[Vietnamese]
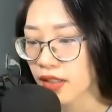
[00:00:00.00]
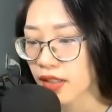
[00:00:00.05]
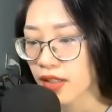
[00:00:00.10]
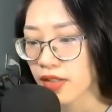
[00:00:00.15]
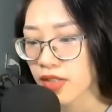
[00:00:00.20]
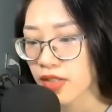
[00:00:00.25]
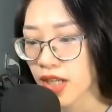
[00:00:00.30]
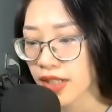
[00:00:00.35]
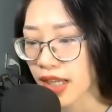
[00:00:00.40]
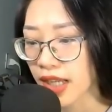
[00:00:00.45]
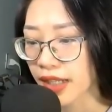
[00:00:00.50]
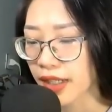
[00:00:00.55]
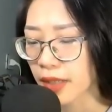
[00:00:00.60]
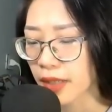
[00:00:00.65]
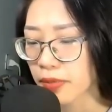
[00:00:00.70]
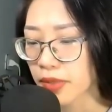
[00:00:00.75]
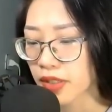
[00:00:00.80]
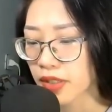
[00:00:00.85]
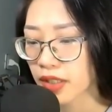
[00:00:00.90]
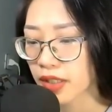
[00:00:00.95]
Nơi này
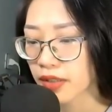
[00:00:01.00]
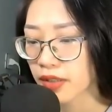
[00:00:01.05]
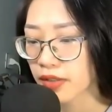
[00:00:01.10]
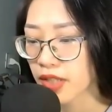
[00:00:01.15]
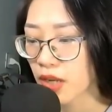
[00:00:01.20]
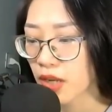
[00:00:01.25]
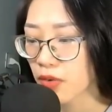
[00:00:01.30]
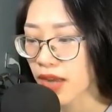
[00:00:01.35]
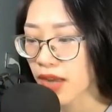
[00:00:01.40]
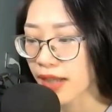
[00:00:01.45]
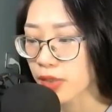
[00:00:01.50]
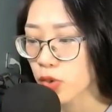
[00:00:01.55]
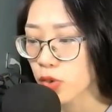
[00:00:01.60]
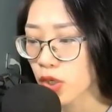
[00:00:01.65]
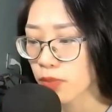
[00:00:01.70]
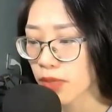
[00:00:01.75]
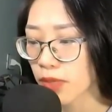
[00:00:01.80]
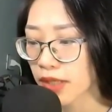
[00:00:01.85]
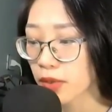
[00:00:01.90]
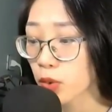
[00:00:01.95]
khắp nơi đều là
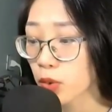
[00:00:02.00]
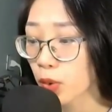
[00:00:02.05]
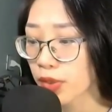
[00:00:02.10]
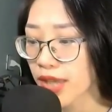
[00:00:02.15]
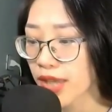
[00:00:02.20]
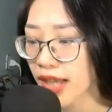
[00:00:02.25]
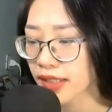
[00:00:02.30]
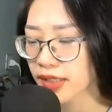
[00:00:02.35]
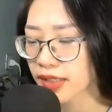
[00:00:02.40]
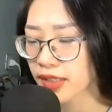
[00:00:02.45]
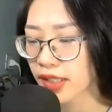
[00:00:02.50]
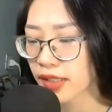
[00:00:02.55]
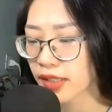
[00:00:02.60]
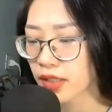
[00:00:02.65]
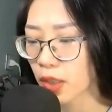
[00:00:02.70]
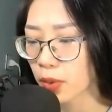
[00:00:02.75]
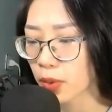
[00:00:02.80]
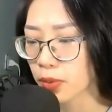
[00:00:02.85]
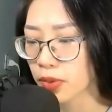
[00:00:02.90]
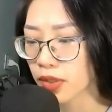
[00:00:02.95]
truy binh của giác sĩ
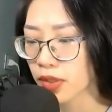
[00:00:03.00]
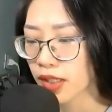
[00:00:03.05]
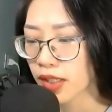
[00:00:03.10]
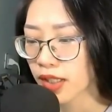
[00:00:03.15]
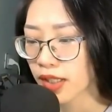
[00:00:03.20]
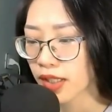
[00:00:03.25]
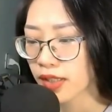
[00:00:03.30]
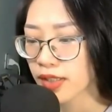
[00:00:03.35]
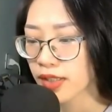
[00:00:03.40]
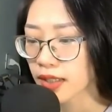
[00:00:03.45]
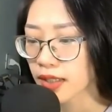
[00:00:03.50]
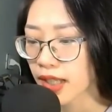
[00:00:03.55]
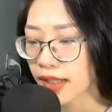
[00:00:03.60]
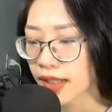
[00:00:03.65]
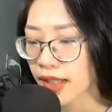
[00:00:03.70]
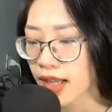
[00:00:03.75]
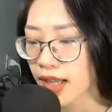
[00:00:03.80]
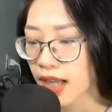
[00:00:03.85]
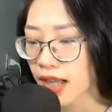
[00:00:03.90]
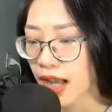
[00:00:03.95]
tộc. Chẳng lẽ
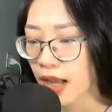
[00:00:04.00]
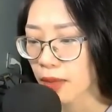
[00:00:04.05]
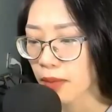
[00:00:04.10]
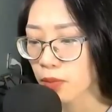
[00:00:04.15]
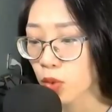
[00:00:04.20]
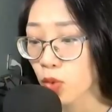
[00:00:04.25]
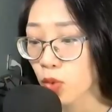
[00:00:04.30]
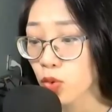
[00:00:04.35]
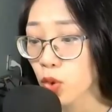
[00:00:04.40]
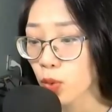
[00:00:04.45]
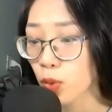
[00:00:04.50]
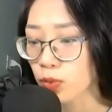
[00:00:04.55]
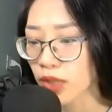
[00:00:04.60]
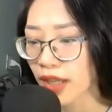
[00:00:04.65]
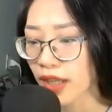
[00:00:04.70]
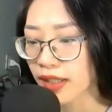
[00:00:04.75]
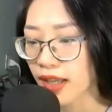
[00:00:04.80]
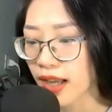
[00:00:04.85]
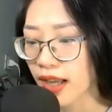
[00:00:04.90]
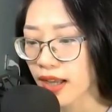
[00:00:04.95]
các hạ muốn cùng
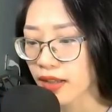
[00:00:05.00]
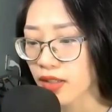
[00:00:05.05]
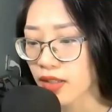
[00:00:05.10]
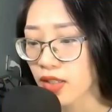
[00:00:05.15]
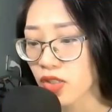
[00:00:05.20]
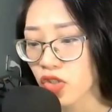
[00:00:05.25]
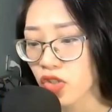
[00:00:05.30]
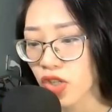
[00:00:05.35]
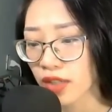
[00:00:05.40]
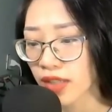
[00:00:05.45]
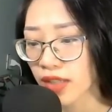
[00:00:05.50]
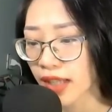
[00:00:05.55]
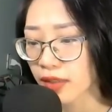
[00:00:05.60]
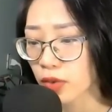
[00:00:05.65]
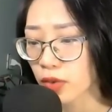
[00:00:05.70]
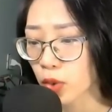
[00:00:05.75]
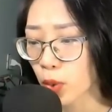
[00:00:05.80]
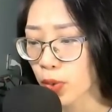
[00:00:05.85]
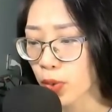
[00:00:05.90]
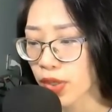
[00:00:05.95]
tài hạ trở
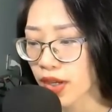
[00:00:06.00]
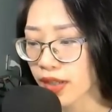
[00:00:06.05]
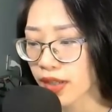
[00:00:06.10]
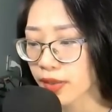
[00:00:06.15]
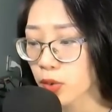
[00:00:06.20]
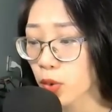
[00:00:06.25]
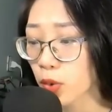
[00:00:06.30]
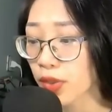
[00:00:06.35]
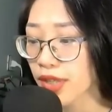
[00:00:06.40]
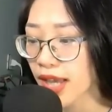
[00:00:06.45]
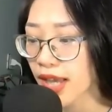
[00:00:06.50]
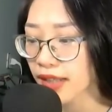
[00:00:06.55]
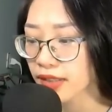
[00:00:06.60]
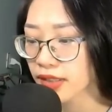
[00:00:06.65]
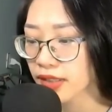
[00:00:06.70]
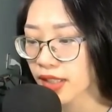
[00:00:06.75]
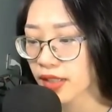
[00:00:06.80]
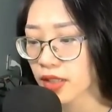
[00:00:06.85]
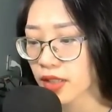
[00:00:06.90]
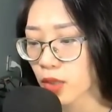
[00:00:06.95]
thành tù nhân của giác
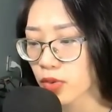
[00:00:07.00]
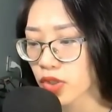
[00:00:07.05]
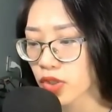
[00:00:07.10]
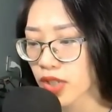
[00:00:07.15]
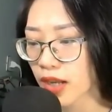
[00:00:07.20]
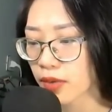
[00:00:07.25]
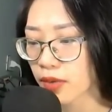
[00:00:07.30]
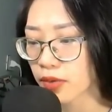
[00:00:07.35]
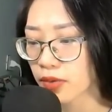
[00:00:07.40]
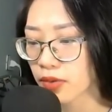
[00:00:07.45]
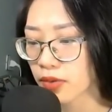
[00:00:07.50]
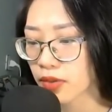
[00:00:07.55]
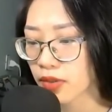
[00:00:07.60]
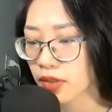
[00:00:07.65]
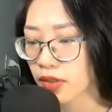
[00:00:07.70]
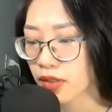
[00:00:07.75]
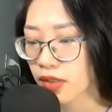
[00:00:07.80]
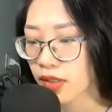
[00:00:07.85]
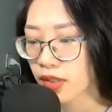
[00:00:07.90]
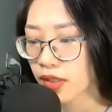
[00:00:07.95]
sĩ tộc sao?
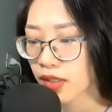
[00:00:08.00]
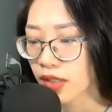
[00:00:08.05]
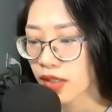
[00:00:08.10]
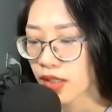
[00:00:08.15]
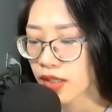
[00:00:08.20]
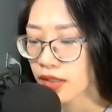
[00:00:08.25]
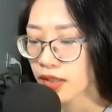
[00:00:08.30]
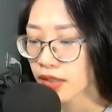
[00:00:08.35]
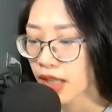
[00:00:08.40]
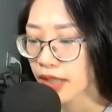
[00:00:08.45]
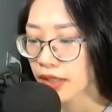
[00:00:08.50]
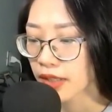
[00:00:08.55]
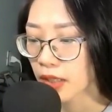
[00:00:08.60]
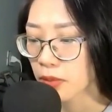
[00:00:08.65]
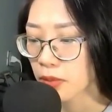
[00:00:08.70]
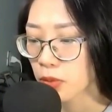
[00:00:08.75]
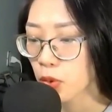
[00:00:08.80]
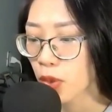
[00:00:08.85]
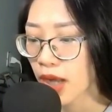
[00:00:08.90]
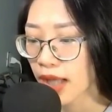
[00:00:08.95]
Thành
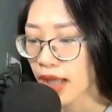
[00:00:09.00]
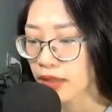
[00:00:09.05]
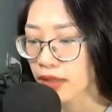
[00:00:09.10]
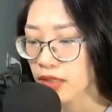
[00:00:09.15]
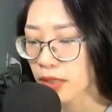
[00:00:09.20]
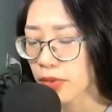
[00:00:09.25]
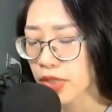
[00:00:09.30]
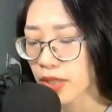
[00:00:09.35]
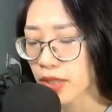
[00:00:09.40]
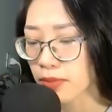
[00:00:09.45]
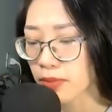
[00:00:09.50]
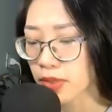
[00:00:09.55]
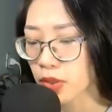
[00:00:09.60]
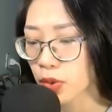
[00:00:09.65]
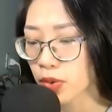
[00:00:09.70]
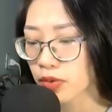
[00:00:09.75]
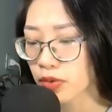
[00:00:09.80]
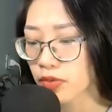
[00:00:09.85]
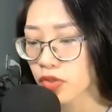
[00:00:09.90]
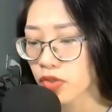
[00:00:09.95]
âm của hàng lập trầm
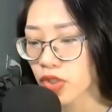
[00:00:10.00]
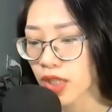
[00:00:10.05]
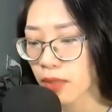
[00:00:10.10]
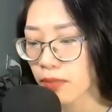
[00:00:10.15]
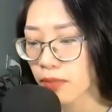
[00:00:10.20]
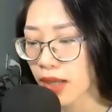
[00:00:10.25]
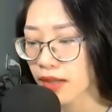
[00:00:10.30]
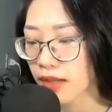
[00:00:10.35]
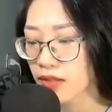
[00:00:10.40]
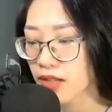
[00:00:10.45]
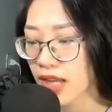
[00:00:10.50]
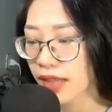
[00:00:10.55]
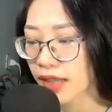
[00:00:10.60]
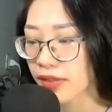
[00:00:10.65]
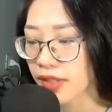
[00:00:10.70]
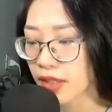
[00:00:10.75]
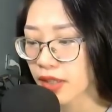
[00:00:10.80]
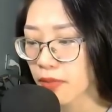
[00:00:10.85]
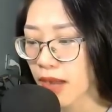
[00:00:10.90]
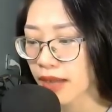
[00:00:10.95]
xuống, sắc mặt
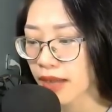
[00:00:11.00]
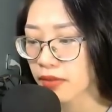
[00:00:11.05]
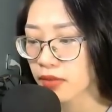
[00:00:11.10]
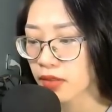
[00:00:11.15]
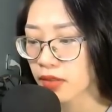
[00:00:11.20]
lạnh như băng.